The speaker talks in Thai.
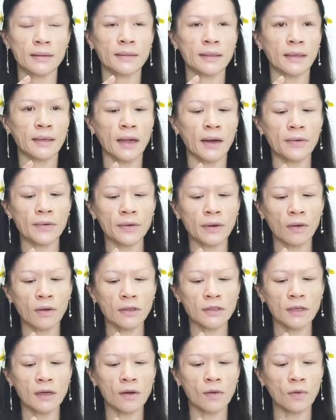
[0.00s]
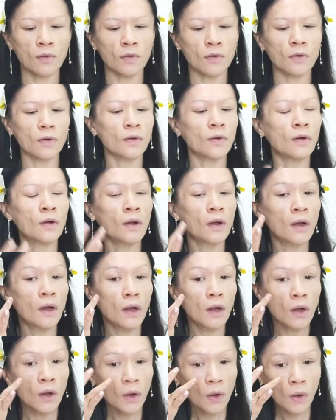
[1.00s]
จากนั้นเราก็จะลง
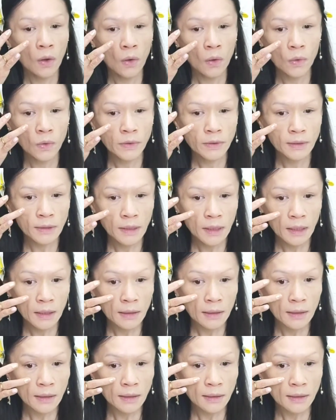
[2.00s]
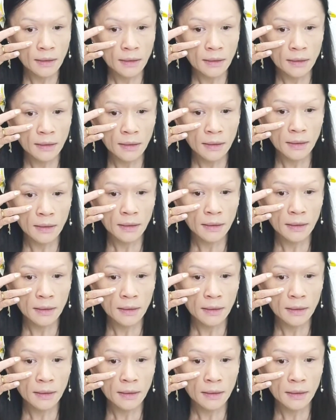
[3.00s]
คูชั่นเลย